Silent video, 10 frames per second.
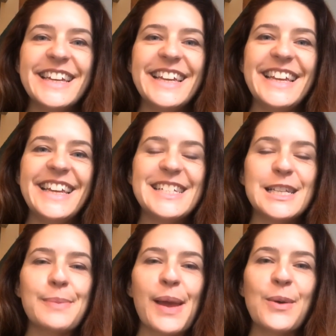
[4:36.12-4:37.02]
et
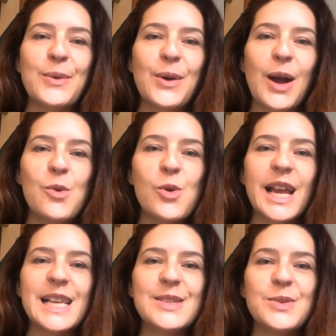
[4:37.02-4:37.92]
j'espère qu'on aura
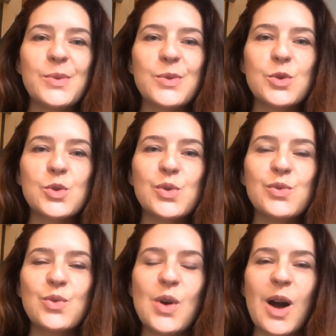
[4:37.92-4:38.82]
l'occasion de se
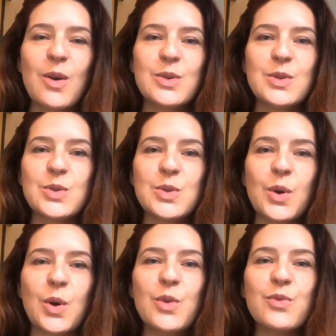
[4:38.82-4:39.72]
voir ou de se
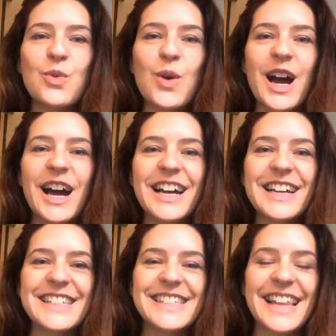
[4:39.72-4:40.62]
revoir
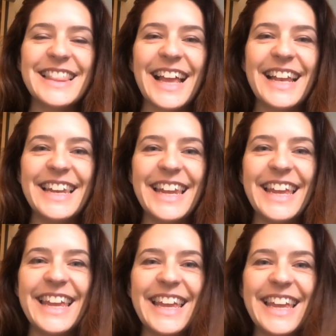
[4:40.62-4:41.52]
cette
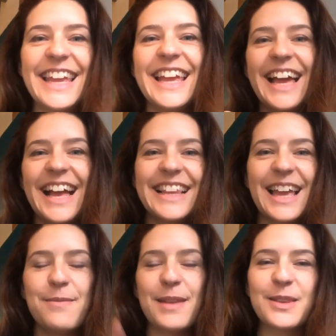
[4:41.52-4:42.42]
année. À
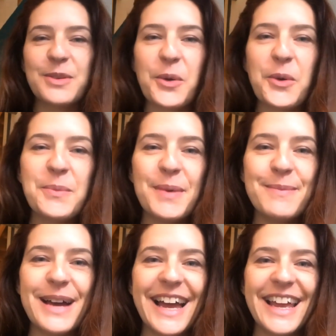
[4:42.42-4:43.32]
très bientôt. Bye
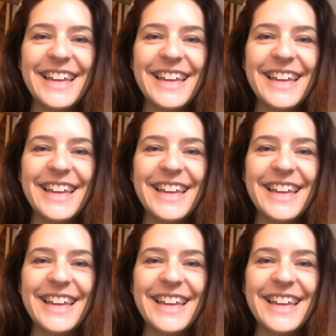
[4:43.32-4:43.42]
bye.